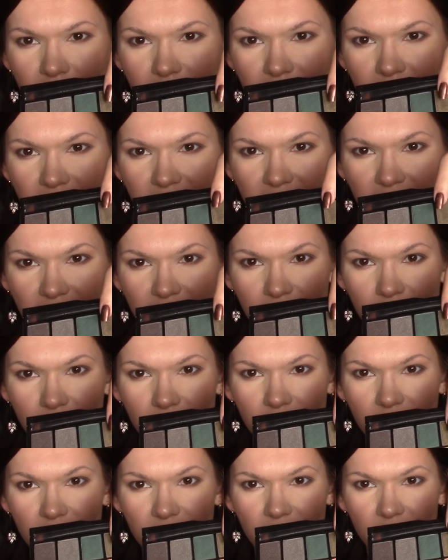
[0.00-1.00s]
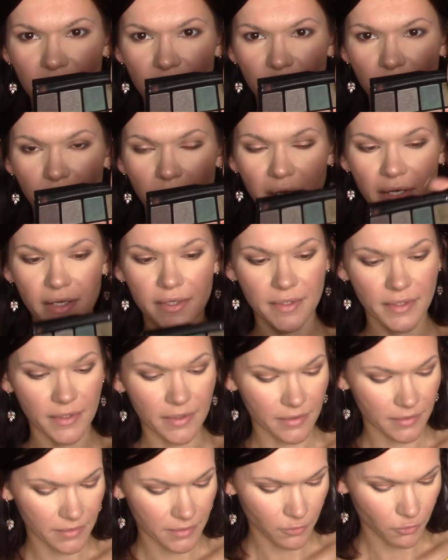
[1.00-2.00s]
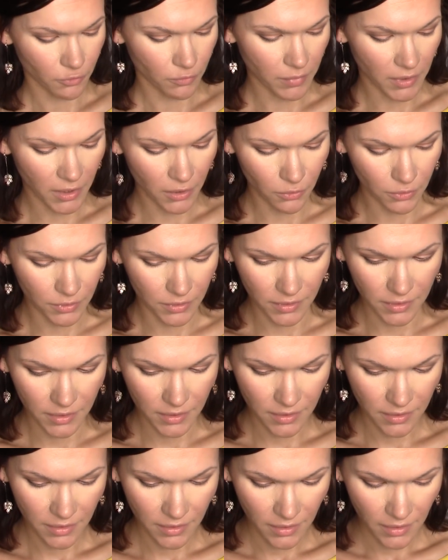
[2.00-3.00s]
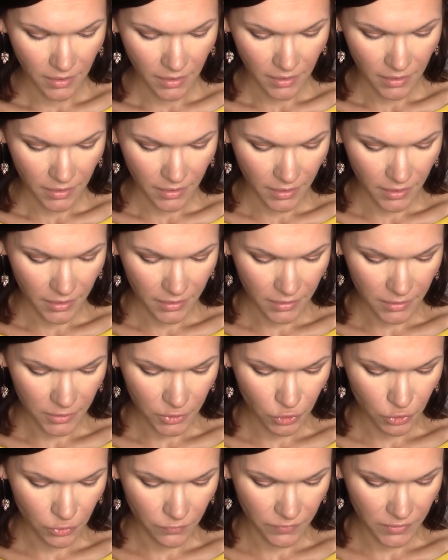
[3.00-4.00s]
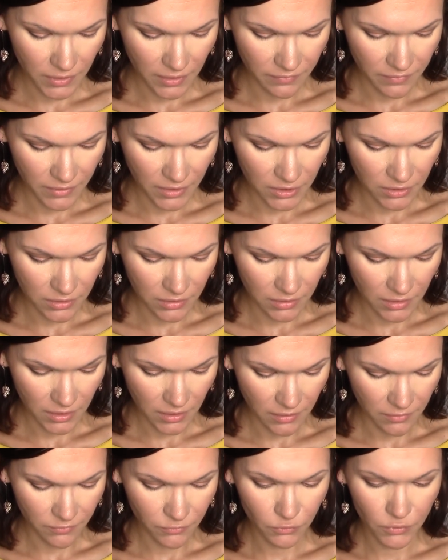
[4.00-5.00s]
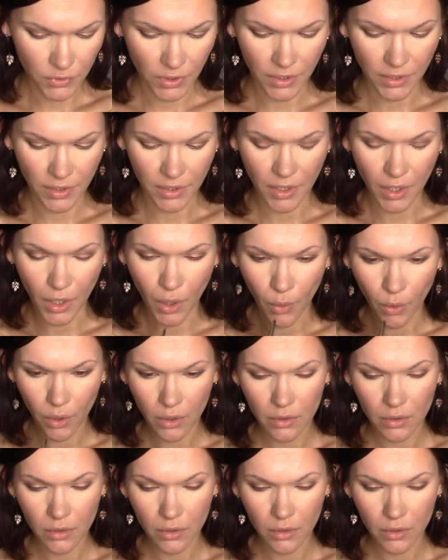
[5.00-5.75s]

цвет от, из этой же палетки, такой болотный и наношу его на, вне, на внутреннее,